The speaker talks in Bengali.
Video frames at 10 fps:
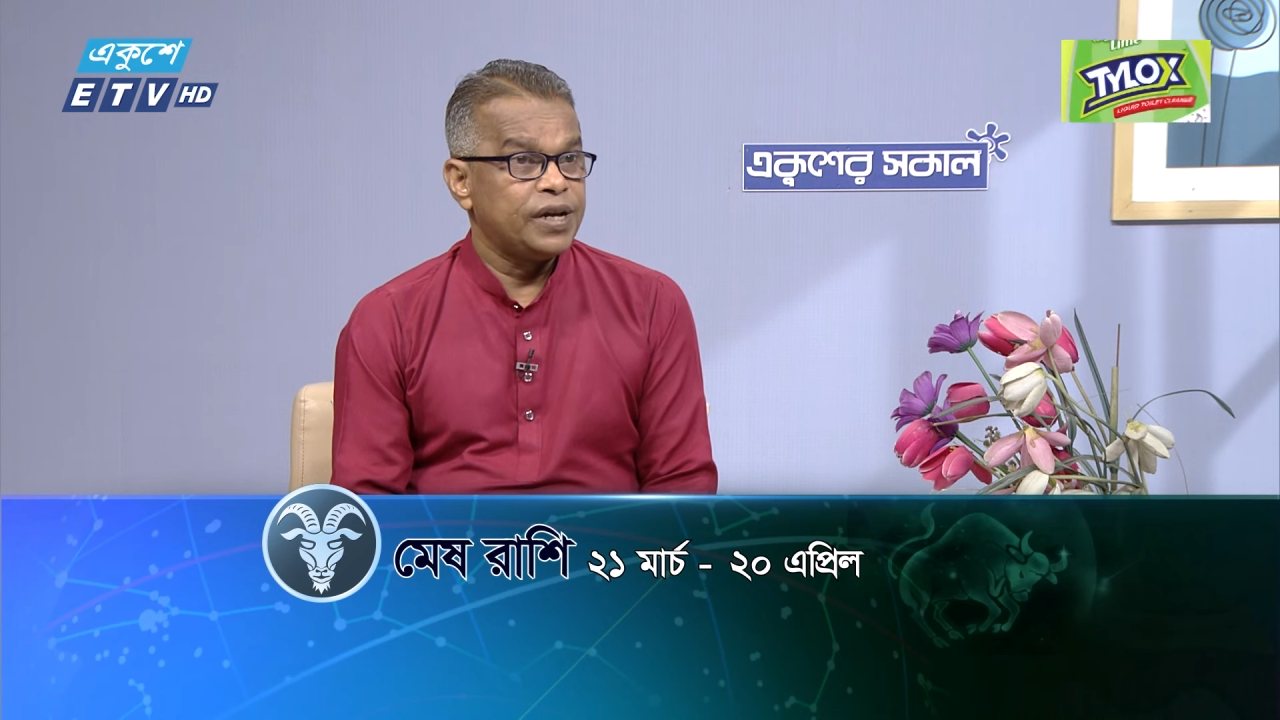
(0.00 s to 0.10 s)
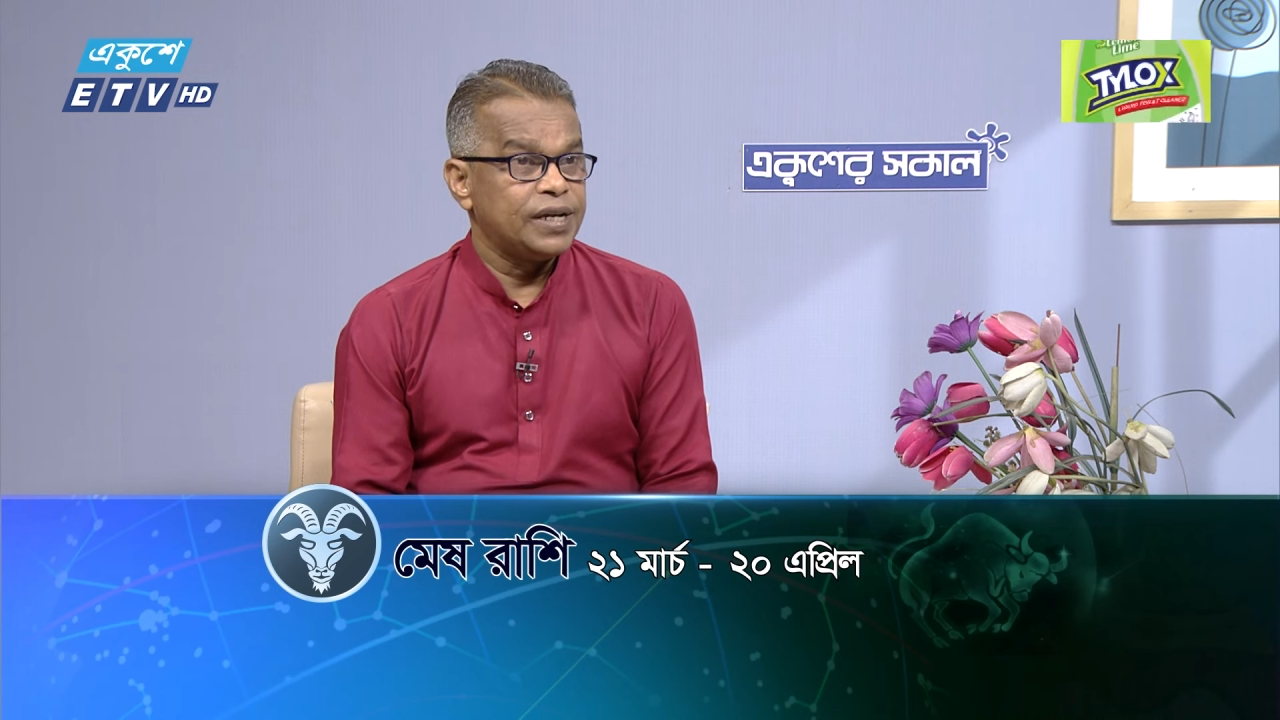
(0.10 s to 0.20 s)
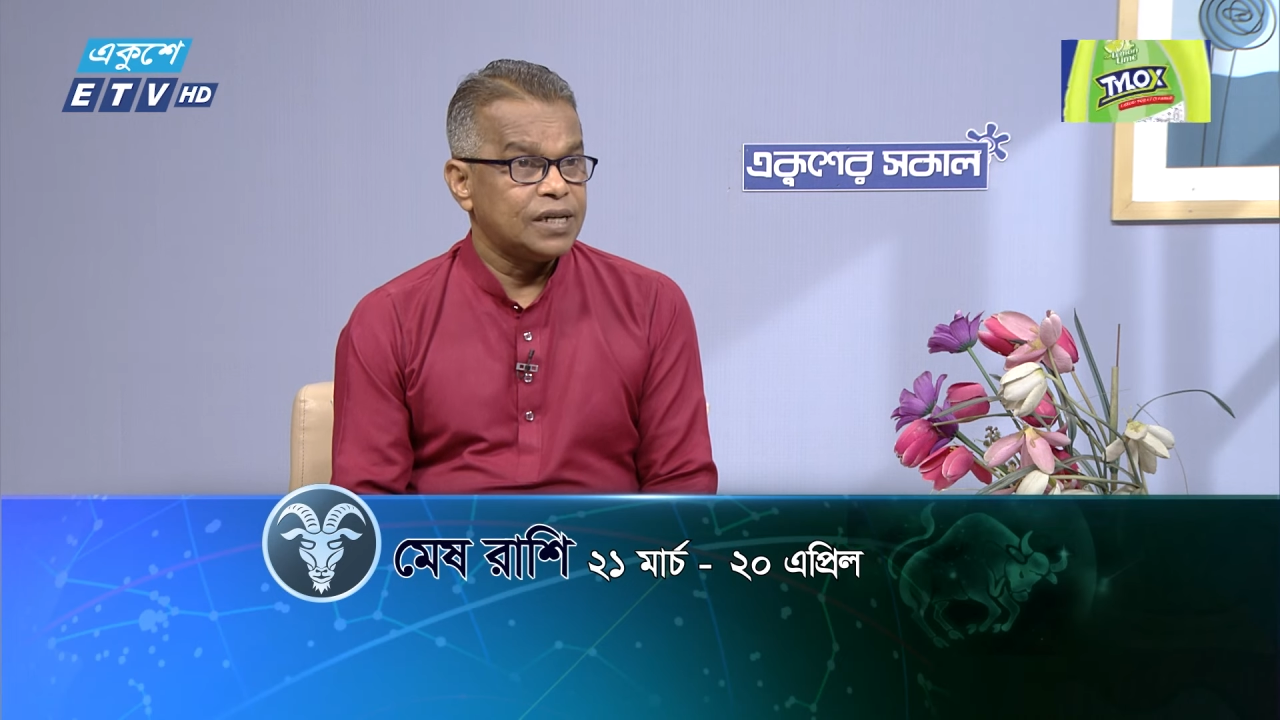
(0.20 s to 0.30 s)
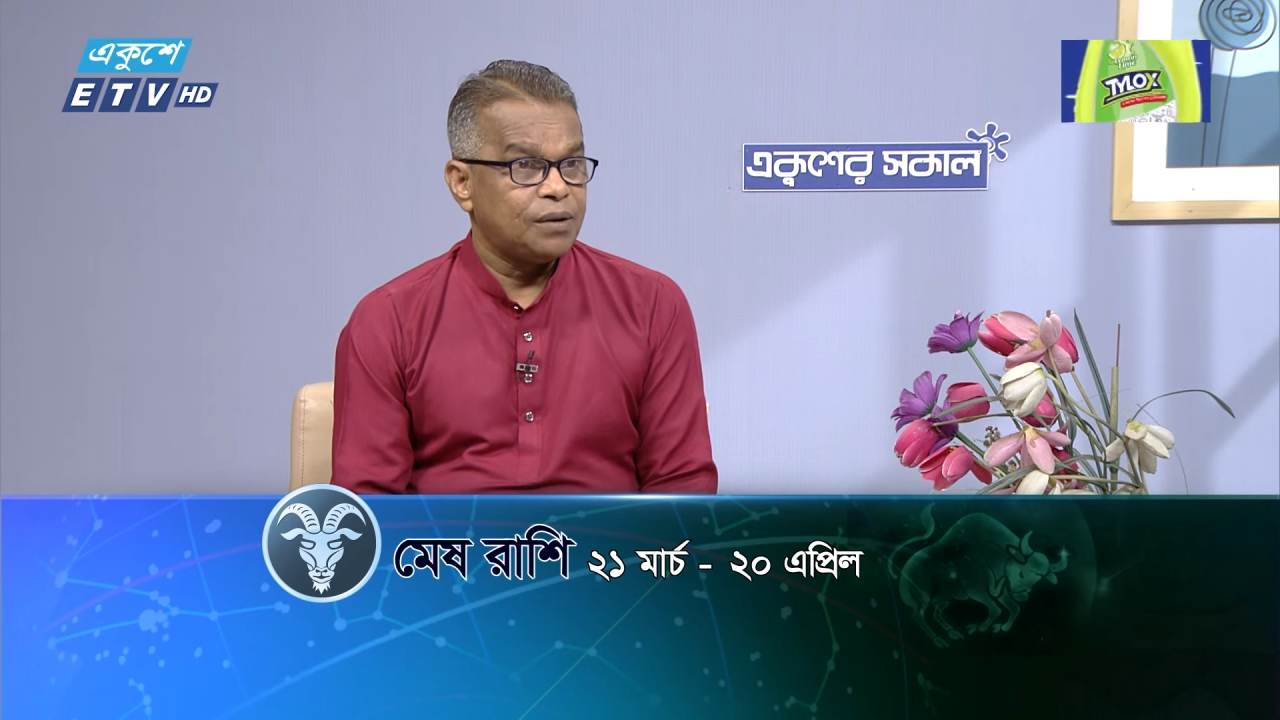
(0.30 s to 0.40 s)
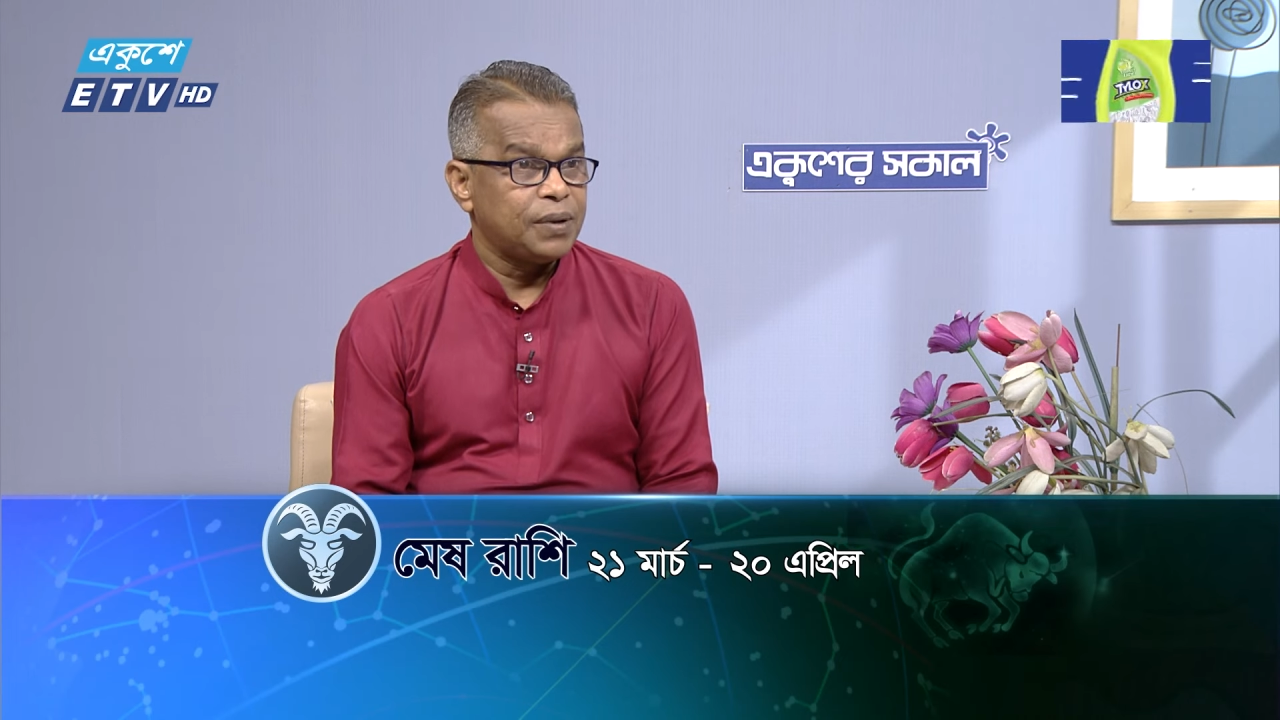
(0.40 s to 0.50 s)
ডে
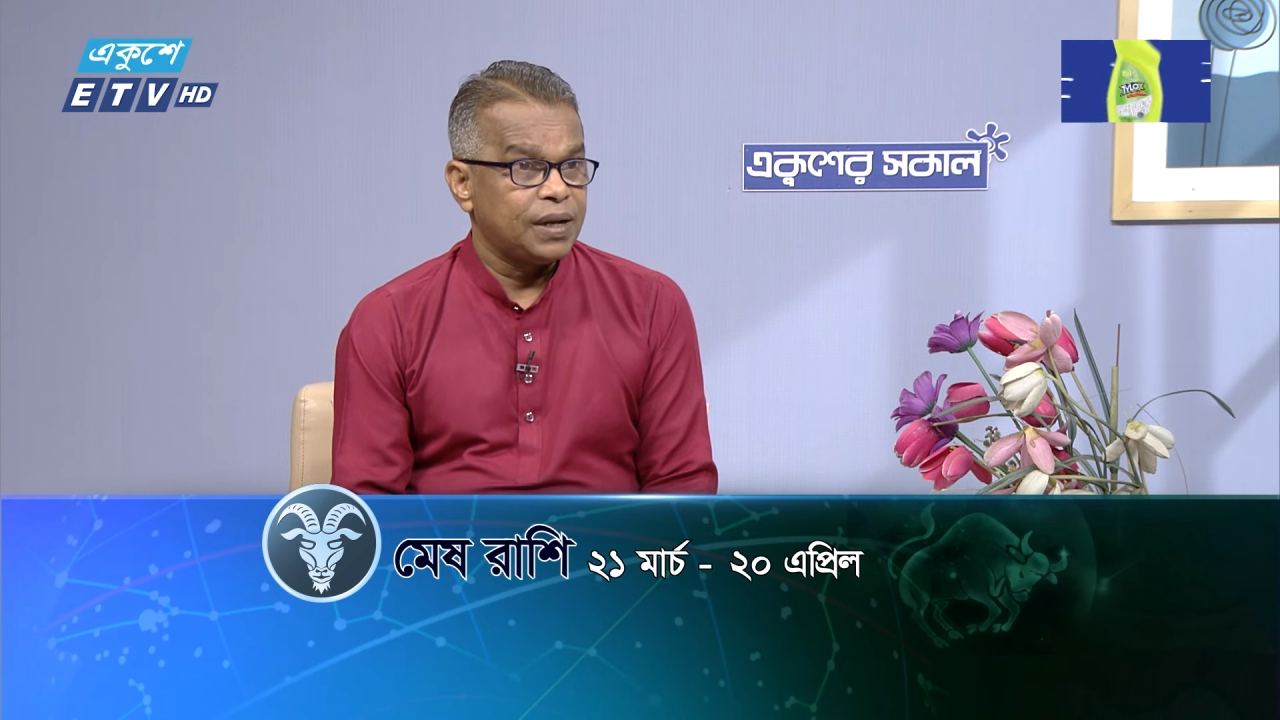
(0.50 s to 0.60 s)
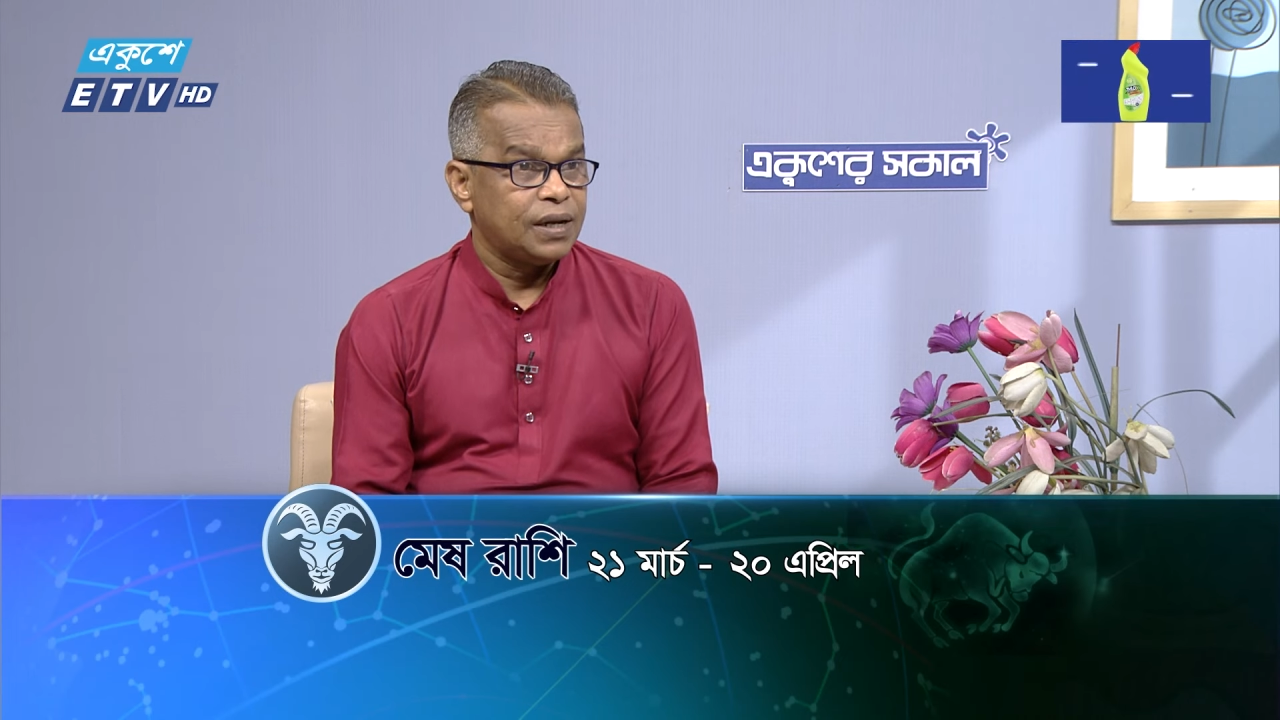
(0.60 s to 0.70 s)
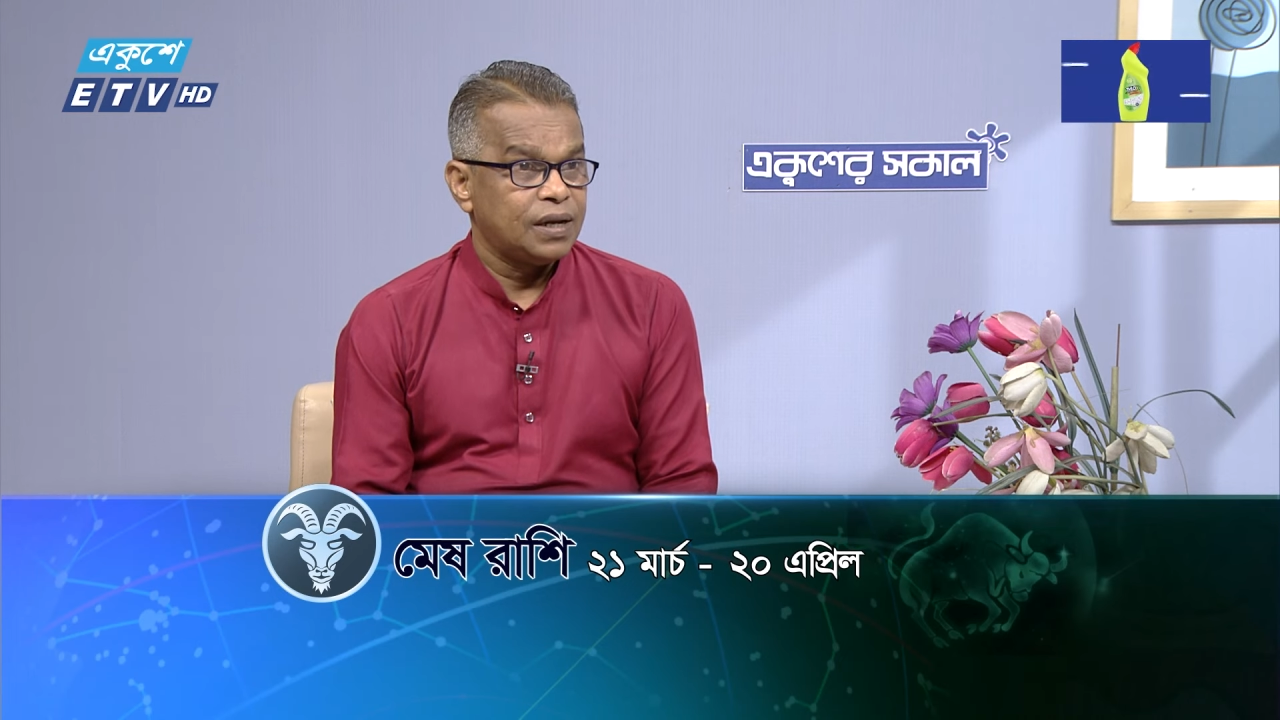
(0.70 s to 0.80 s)
যাবে